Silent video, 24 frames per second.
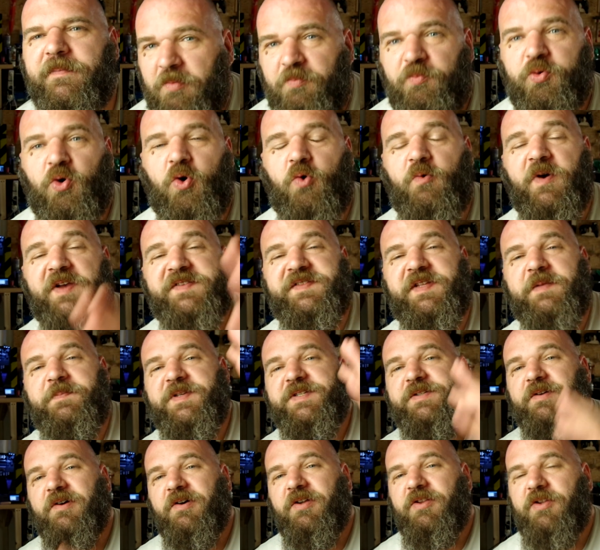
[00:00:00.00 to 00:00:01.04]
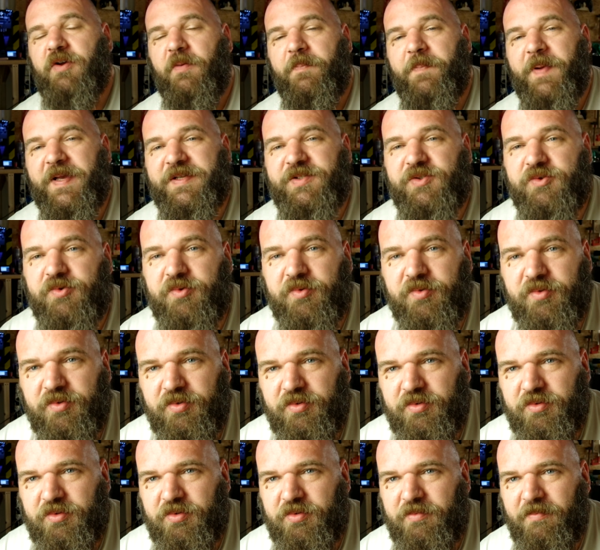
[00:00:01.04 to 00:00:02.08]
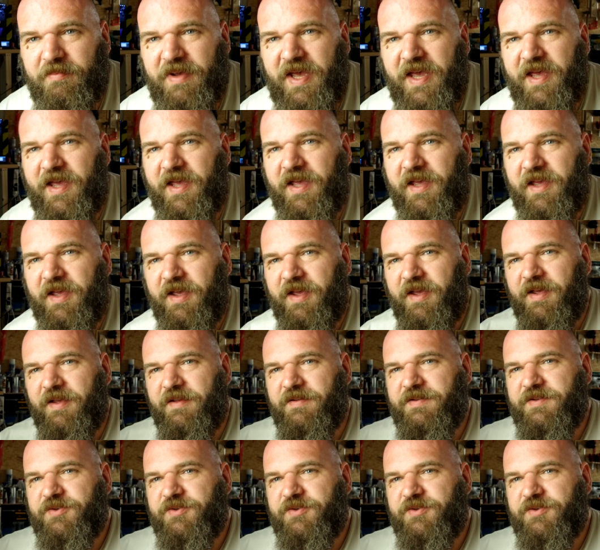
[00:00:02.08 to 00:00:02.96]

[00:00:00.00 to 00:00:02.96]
Pourquoi cet épisode Parce que ben,